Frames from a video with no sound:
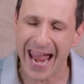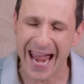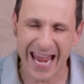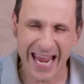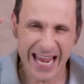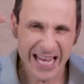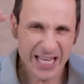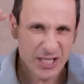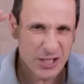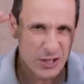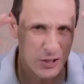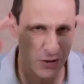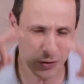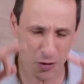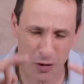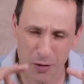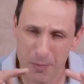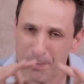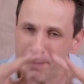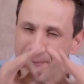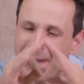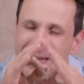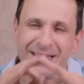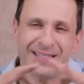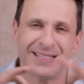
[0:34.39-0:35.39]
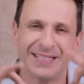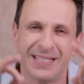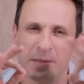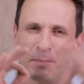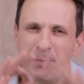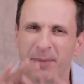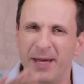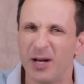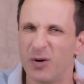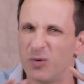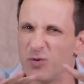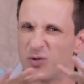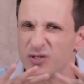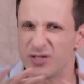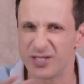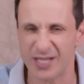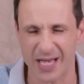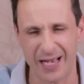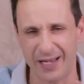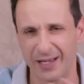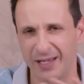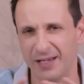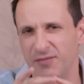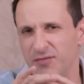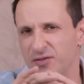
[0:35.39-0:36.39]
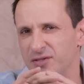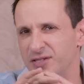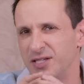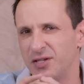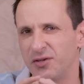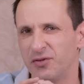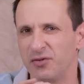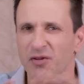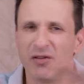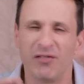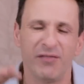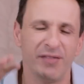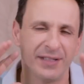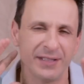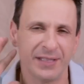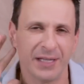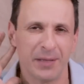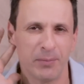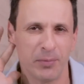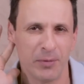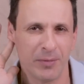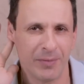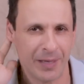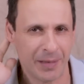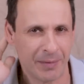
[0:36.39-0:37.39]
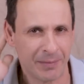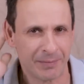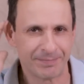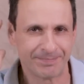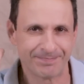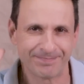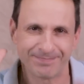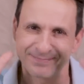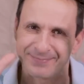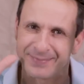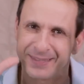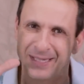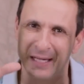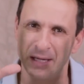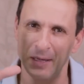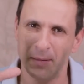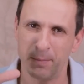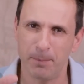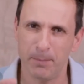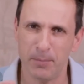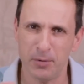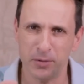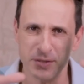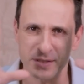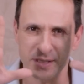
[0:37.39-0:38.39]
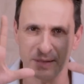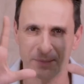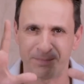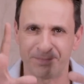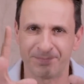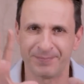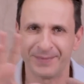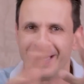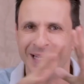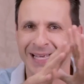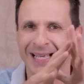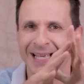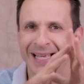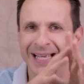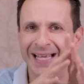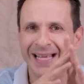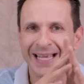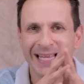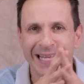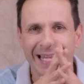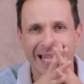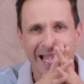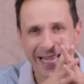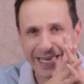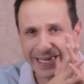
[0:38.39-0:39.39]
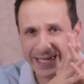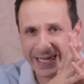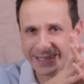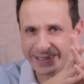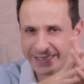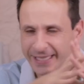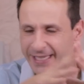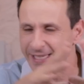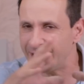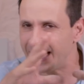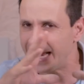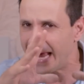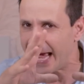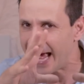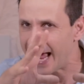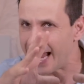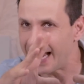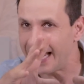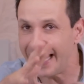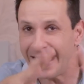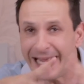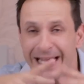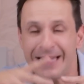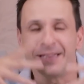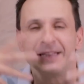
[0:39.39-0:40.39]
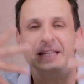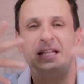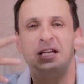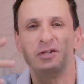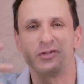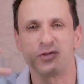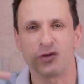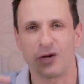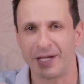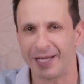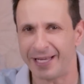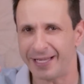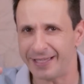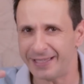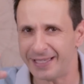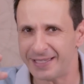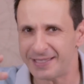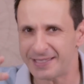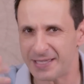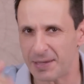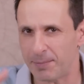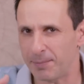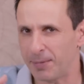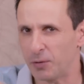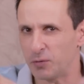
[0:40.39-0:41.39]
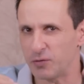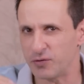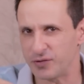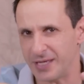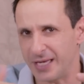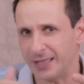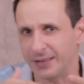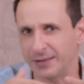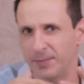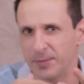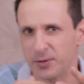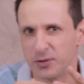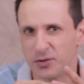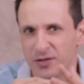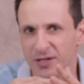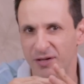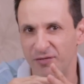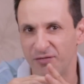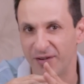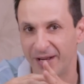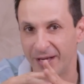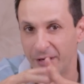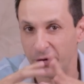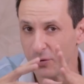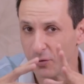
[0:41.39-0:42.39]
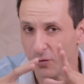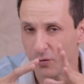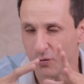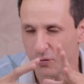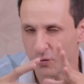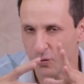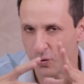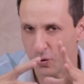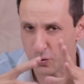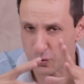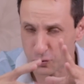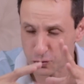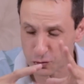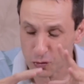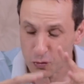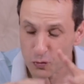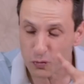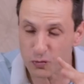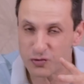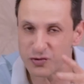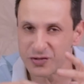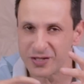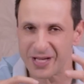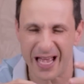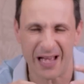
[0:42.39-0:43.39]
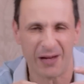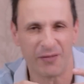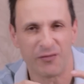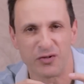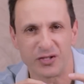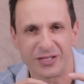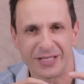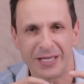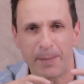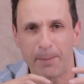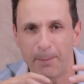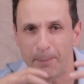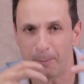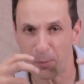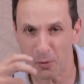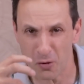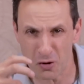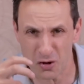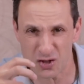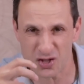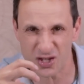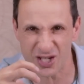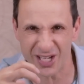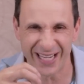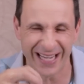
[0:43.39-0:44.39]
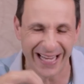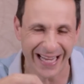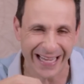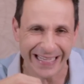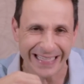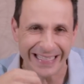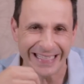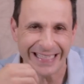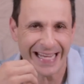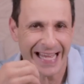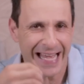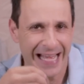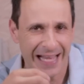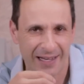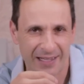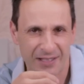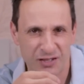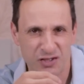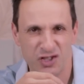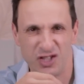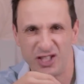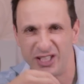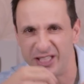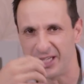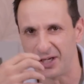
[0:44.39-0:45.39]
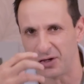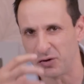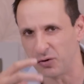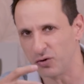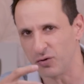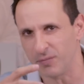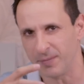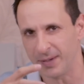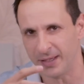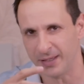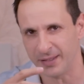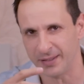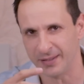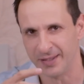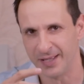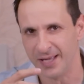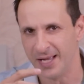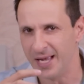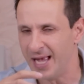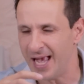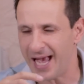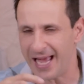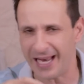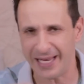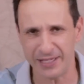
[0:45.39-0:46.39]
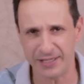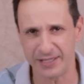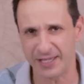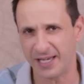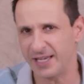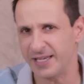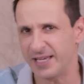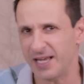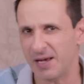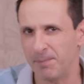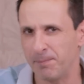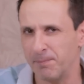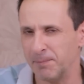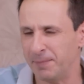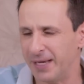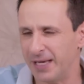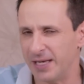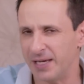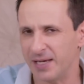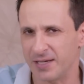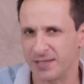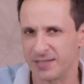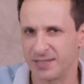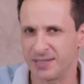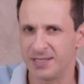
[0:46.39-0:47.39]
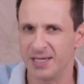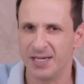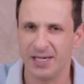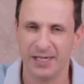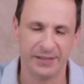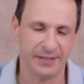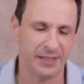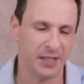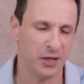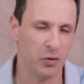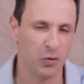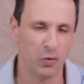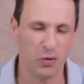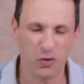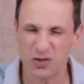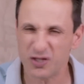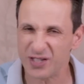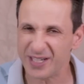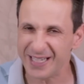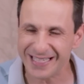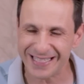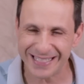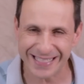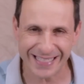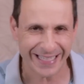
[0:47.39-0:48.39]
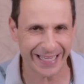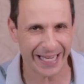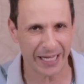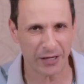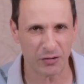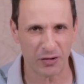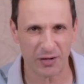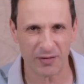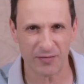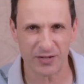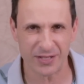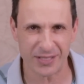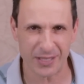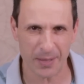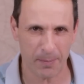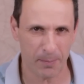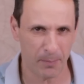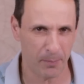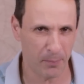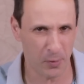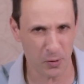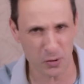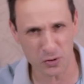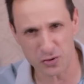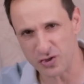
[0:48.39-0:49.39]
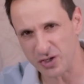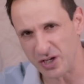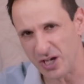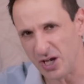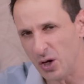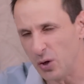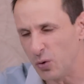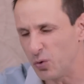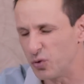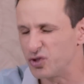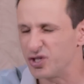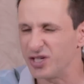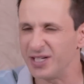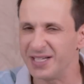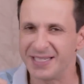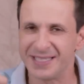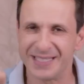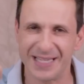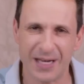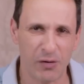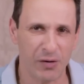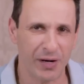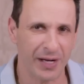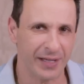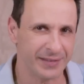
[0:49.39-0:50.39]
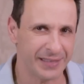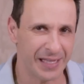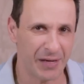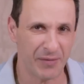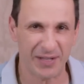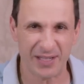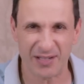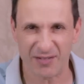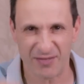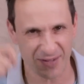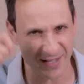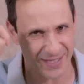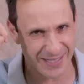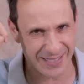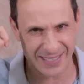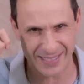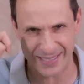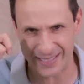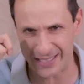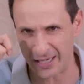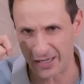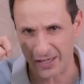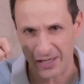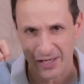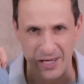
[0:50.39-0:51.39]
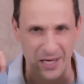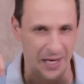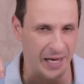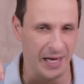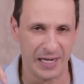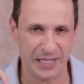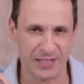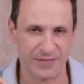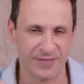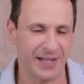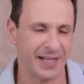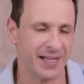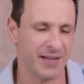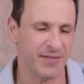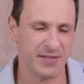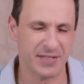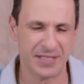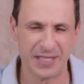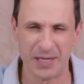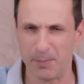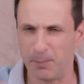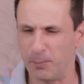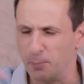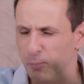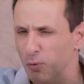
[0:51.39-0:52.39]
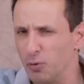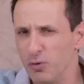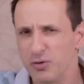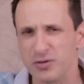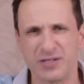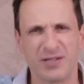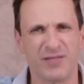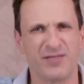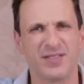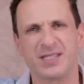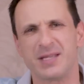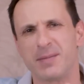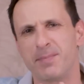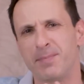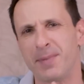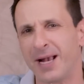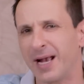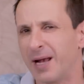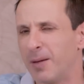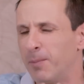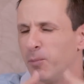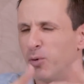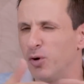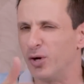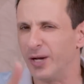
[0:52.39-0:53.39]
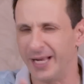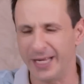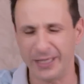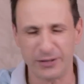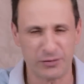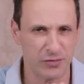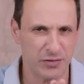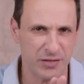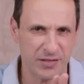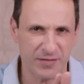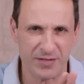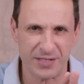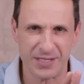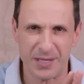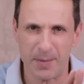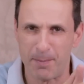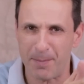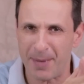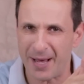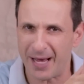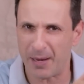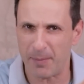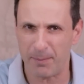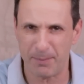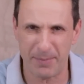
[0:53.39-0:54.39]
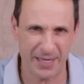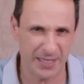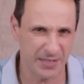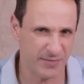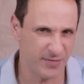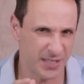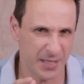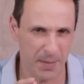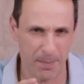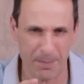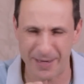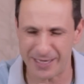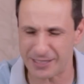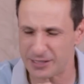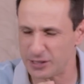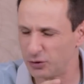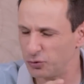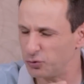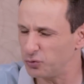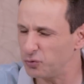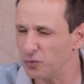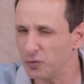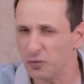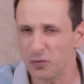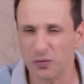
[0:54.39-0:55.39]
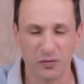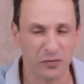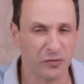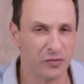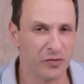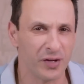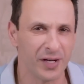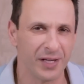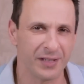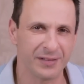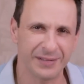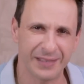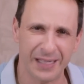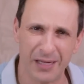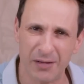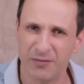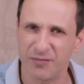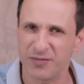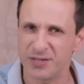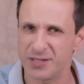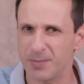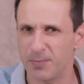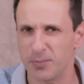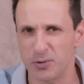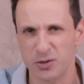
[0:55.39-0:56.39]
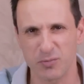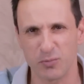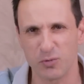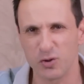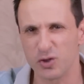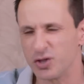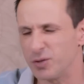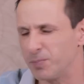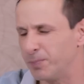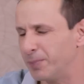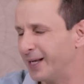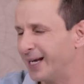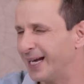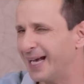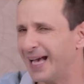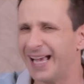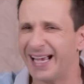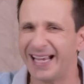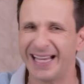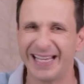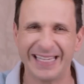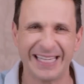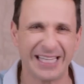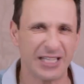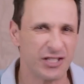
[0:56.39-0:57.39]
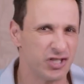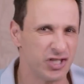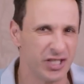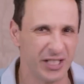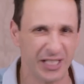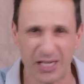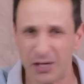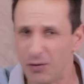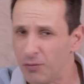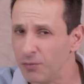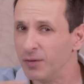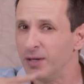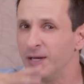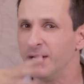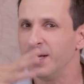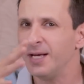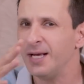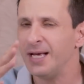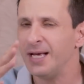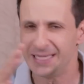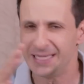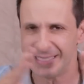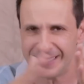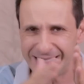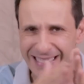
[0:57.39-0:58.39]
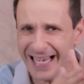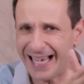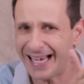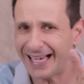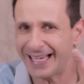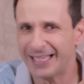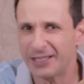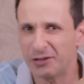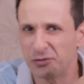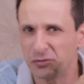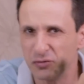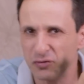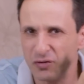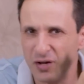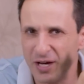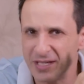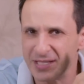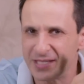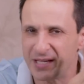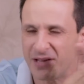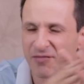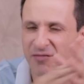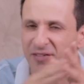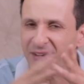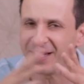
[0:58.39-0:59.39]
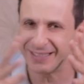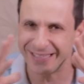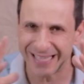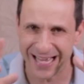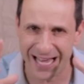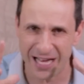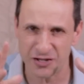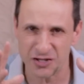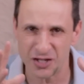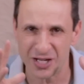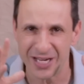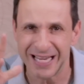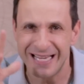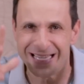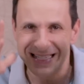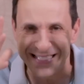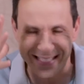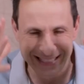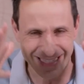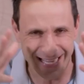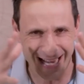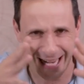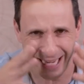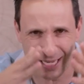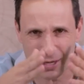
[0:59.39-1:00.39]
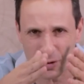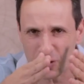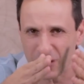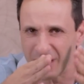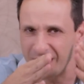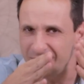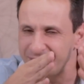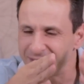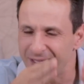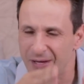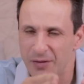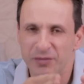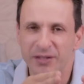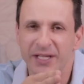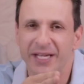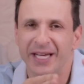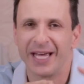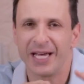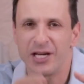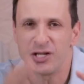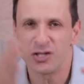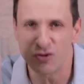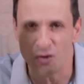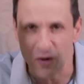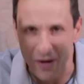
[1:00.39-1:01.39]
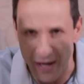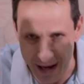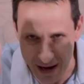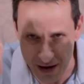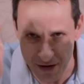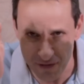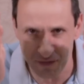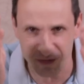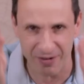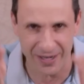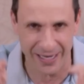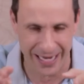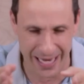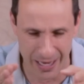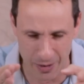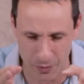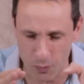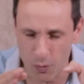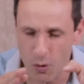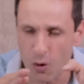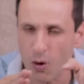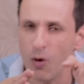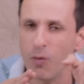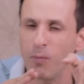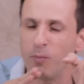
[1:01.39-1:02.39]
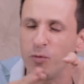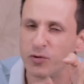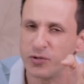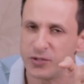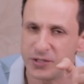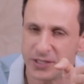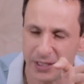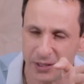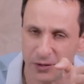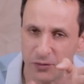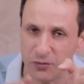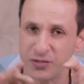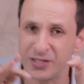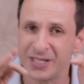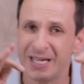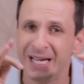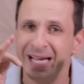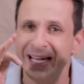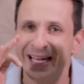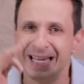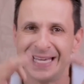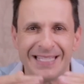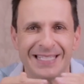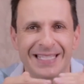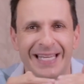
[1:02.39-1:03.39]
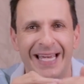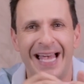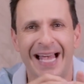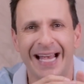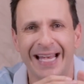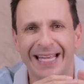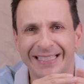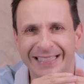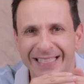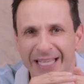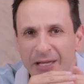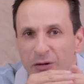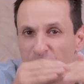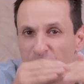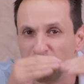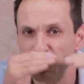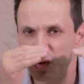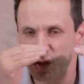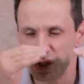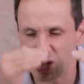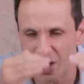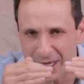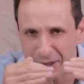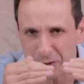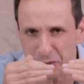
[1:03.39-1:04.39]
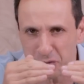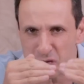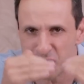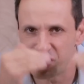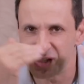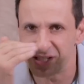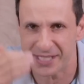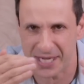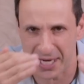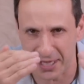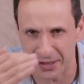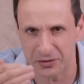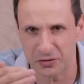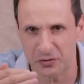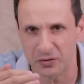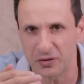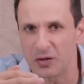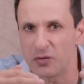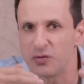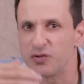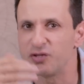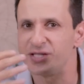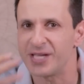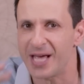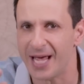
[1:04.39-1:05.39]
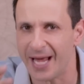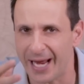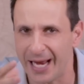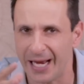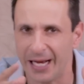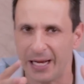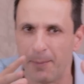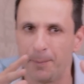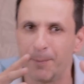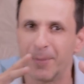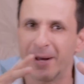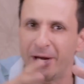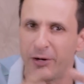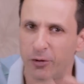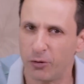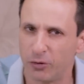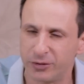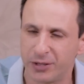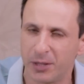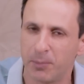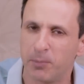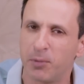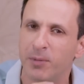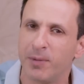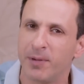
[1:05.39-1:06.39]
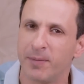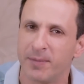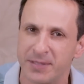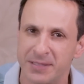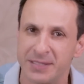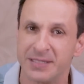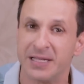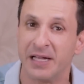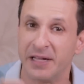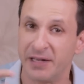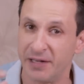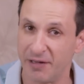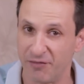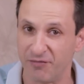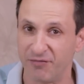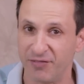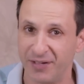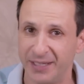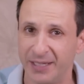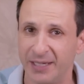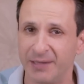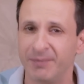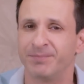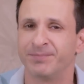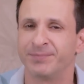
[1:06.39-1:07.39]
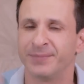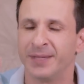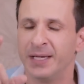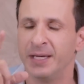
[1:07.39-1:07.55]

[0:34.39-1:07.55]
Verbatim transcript: É só bem saber usar que você não vai ter problema. Pois é. E aí além disso, além de saber usar, tem pessoas que falam, não, não só usar, você pode ganhar dinheiro com ele. Além de ganhar milhas, tem gurus que ensinando que você pode utilizar o cartão em vez de ser. Eles falam que você é burro se você paga boleto, se você paga Pix, você passa tudo no, no cartão, você pode multiplicar, ganhar dinheiro Será que tudo isso é verdade? Será que é o cartão de crédito é vilão ou mocinhos? E será que um jeito certo de usar ele para não ter problemas na vida?